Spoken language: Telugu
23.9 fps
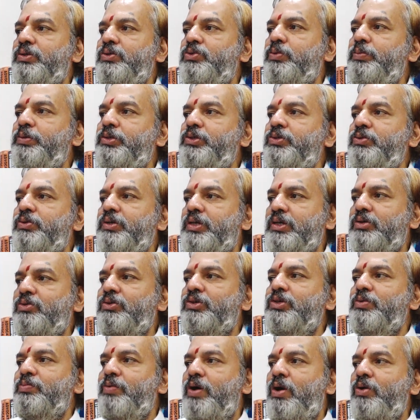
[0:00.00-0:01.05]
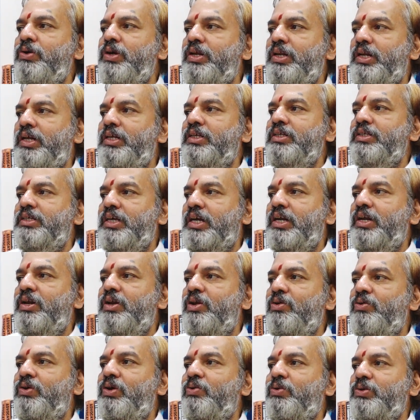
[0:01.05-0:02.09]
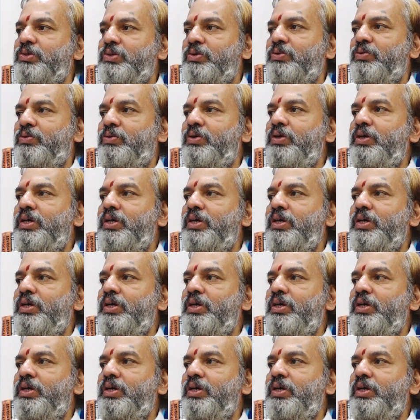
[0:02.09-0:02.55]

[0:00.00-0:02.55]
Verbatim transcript: చూపించి ఉంటే కొంచెం బాగుండేది కానీ జనంలో కూడా కొంచెం